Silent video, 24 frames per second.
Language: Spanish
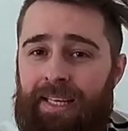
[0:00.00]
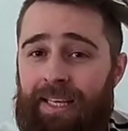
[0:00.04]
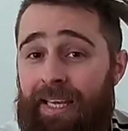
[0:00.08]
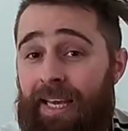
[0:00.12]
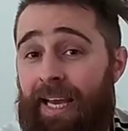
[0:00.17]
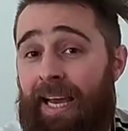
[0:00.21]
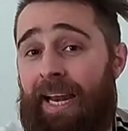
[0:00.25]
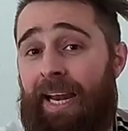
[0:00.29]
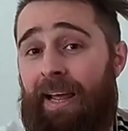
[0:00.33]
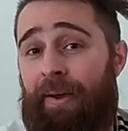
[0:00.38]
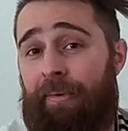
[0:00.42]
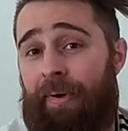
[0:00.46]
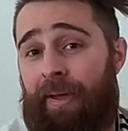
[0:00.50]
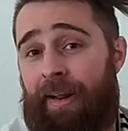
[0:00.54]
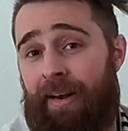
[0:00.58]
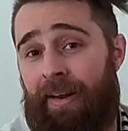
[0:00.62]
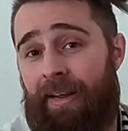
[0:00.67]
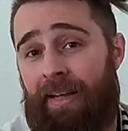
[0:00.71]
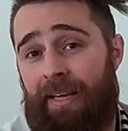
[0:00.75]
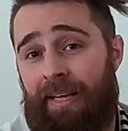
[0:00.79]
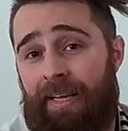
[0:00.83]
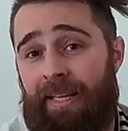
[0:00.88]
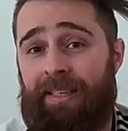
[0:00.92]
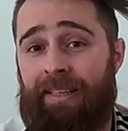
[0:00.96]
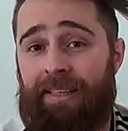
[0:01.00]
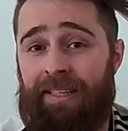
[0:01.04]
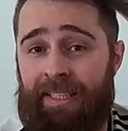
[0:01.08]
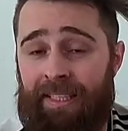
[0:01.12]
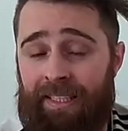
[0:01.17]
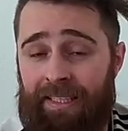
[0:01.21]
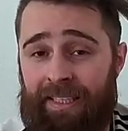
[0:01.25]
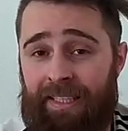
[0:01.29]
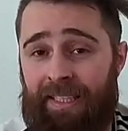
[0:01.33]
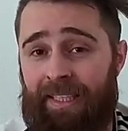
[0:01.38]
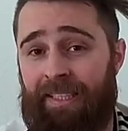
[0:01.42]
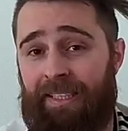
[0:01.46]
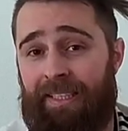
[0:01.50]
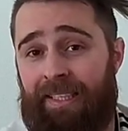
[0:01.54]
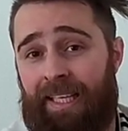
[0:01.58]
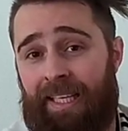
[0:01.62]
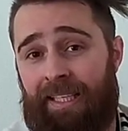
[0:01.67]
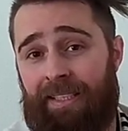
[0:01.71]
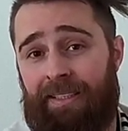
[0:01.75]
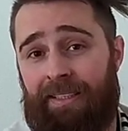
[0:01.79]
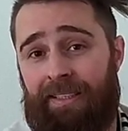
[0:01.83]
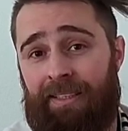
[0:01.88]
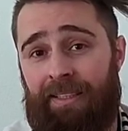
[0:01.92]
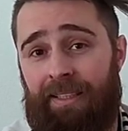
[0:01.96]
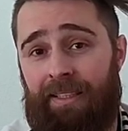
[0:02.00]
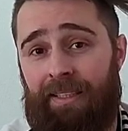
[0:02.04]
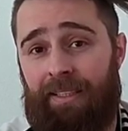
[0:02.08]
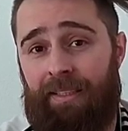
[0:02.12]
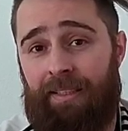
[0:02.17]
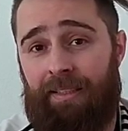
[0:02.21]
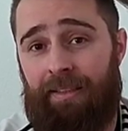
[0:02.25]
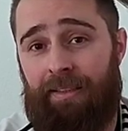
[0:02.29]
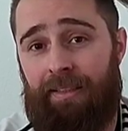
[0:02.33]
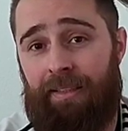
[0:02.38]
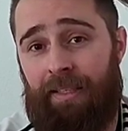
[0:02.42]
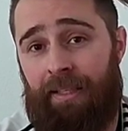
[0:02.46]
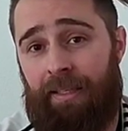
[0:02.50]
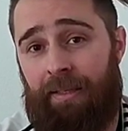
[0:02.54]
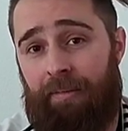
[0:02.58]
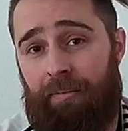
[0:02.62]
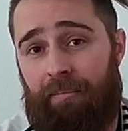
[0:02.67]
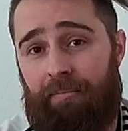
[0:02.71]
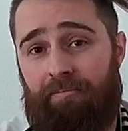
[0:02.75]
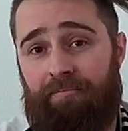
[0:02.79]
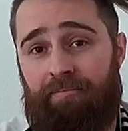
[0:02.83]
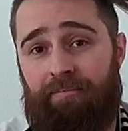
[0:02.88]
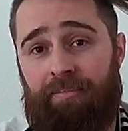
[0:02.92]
Y al haber distintas eh,